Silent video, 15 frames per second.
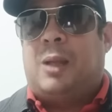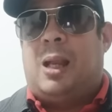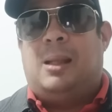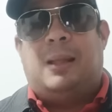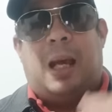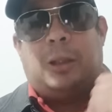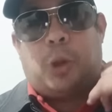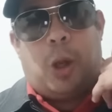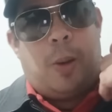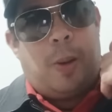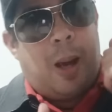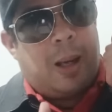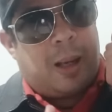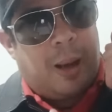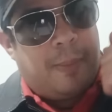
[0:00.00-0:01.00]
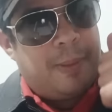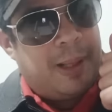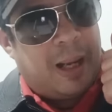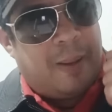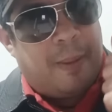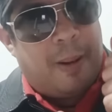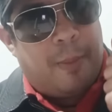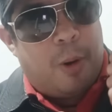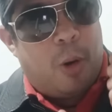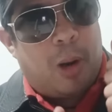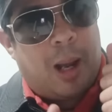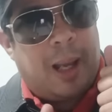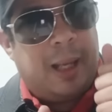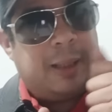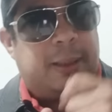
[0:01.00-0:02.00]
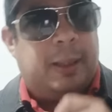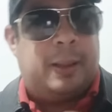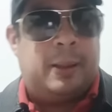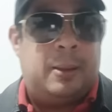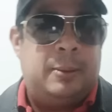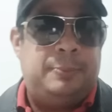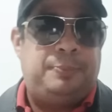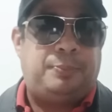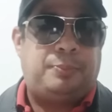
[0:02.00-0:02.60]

el dato de banca, mira, vamos a jugar este.